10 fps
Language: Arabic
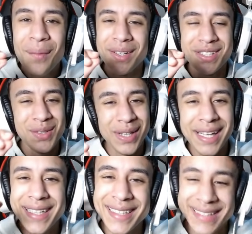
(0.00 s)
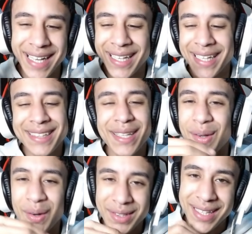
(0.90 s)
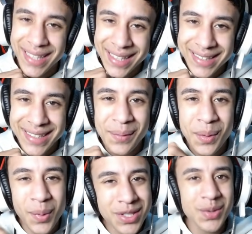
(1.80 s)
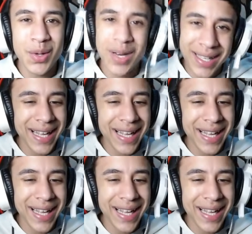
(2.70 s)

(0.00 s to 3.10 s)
بس والله يستاهل انت اللي رحت قتلت ده بيبص وراه لقى